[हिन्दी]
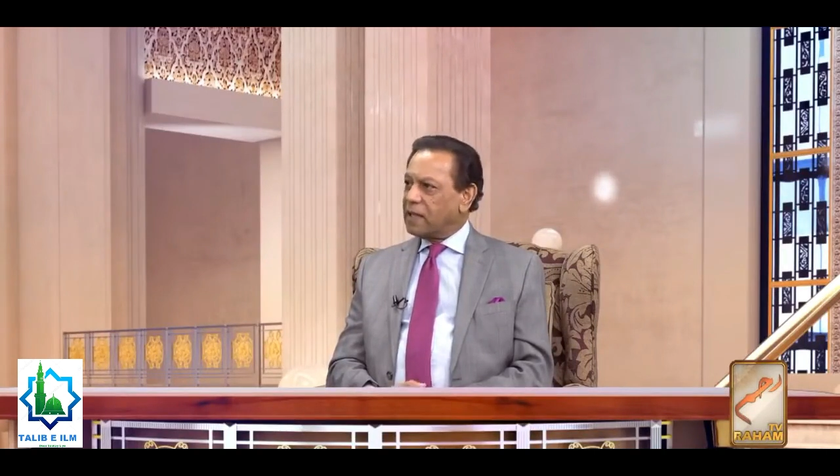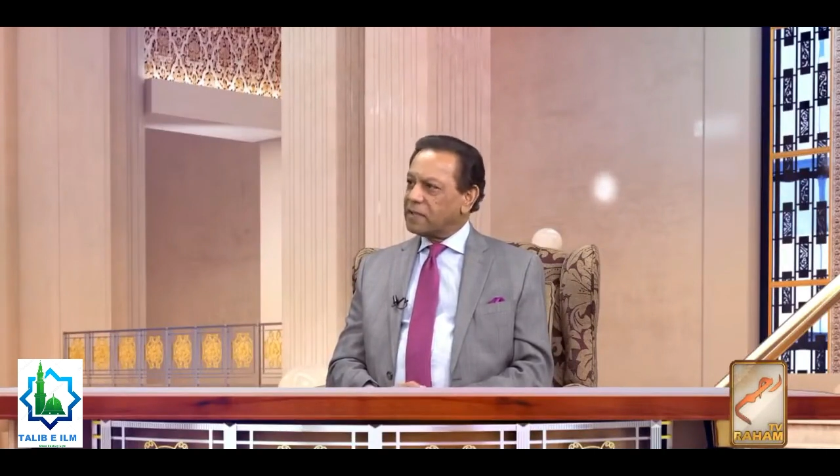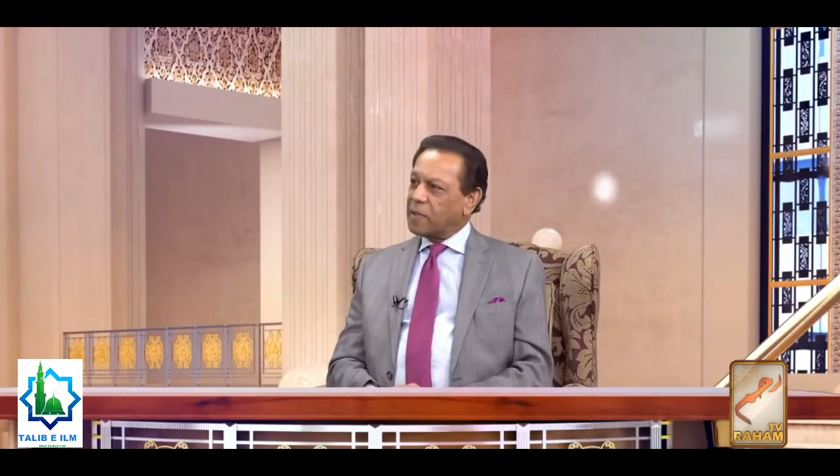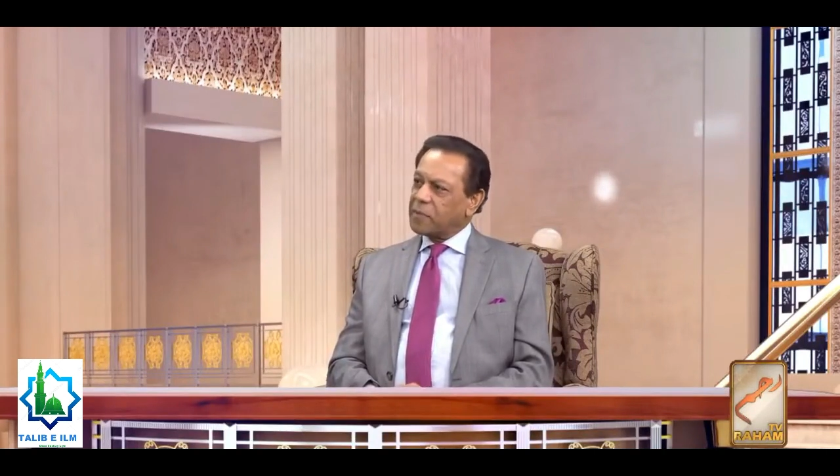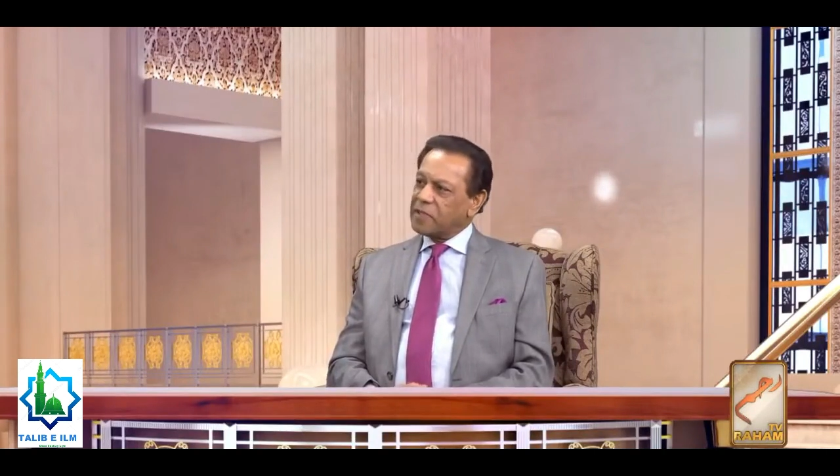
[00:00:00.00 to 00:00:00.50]

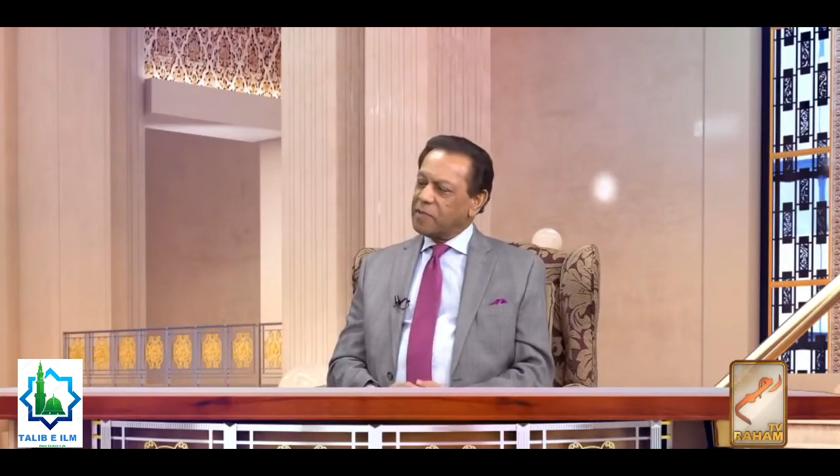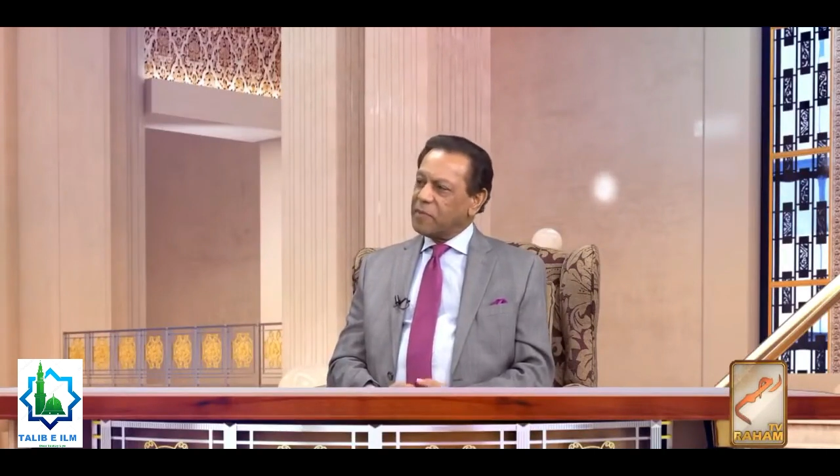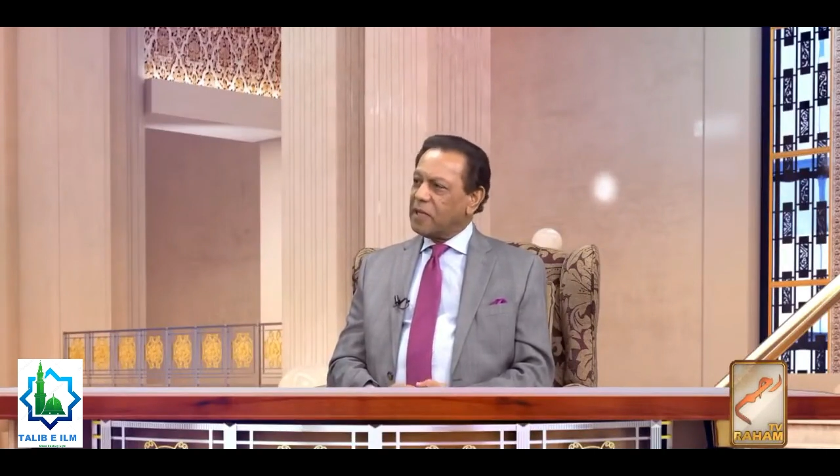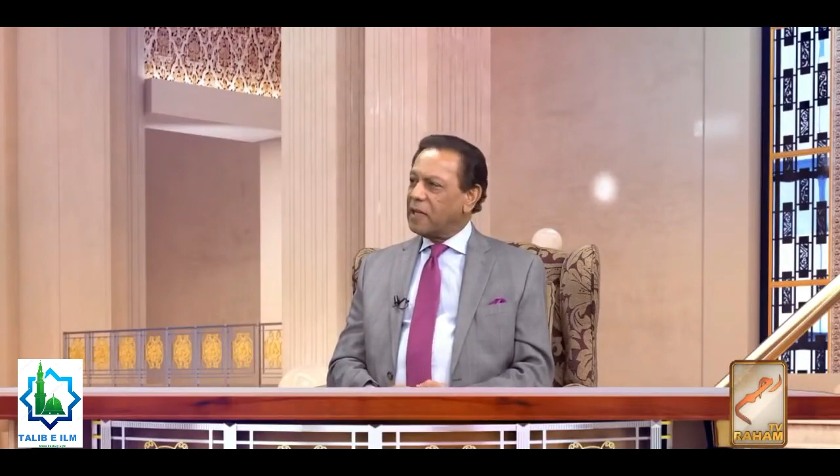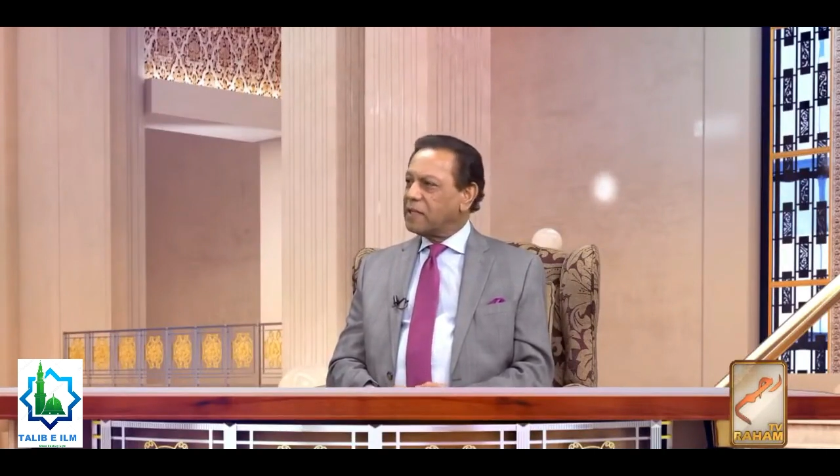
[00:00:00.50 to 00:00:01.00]
सब किस्म
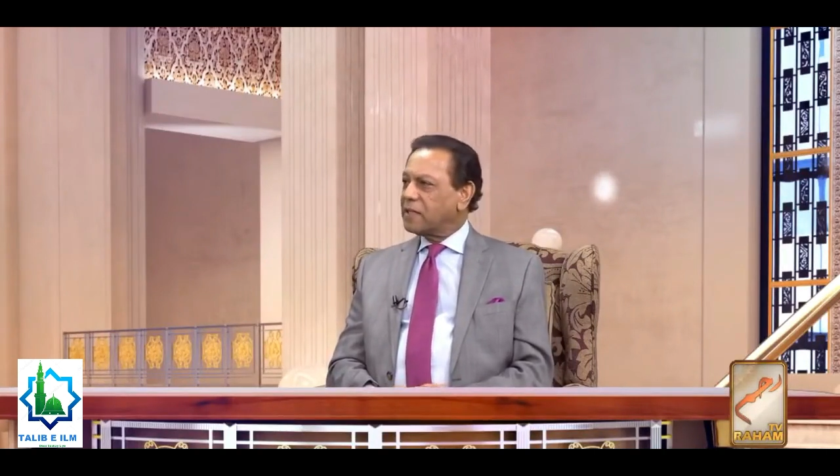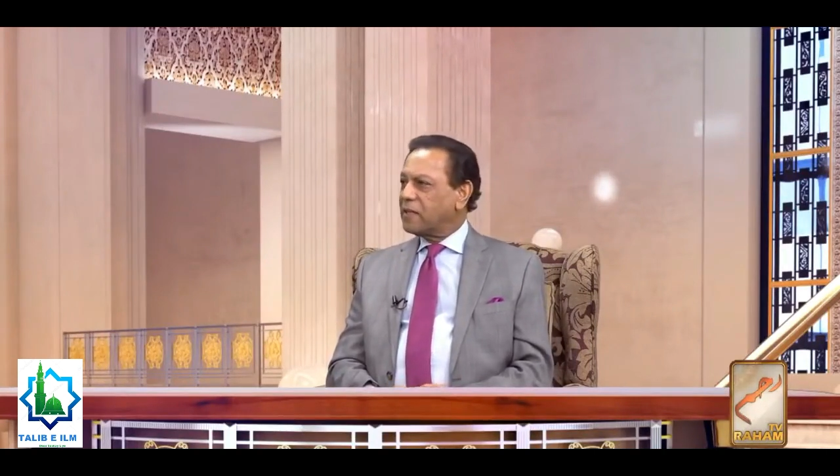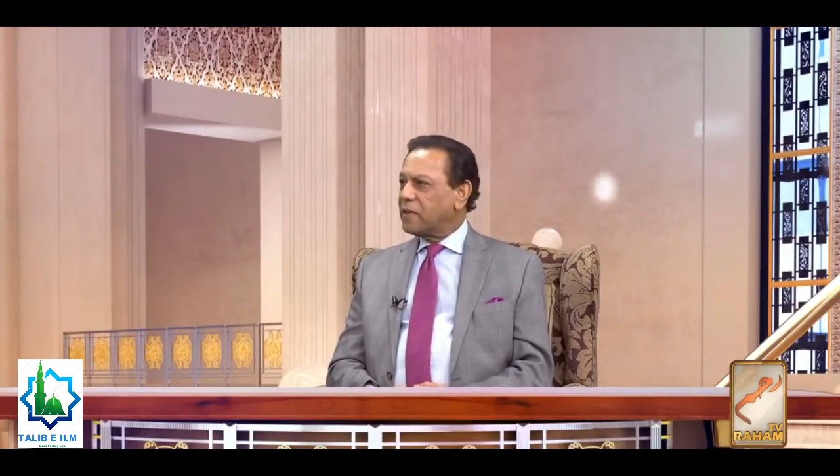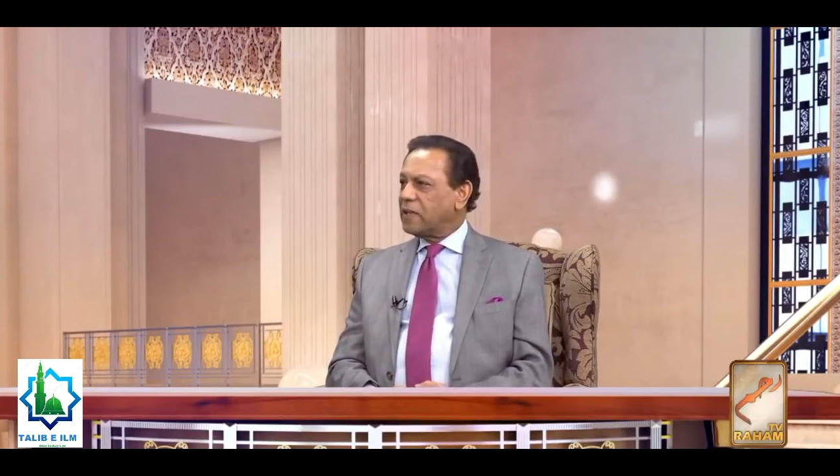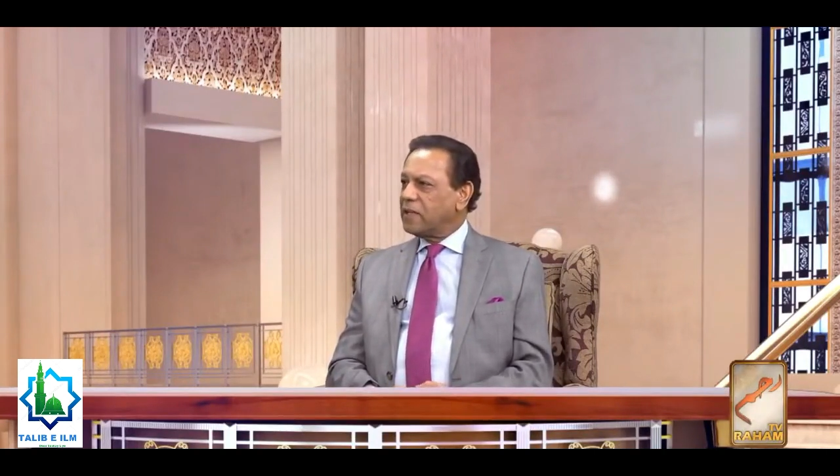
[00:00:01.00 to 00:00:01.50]
के इलाज
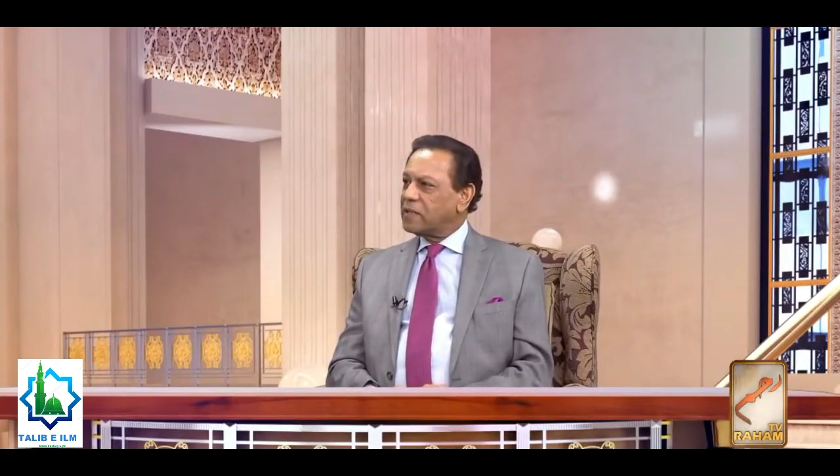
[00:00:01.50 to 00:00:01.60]
करवा लिए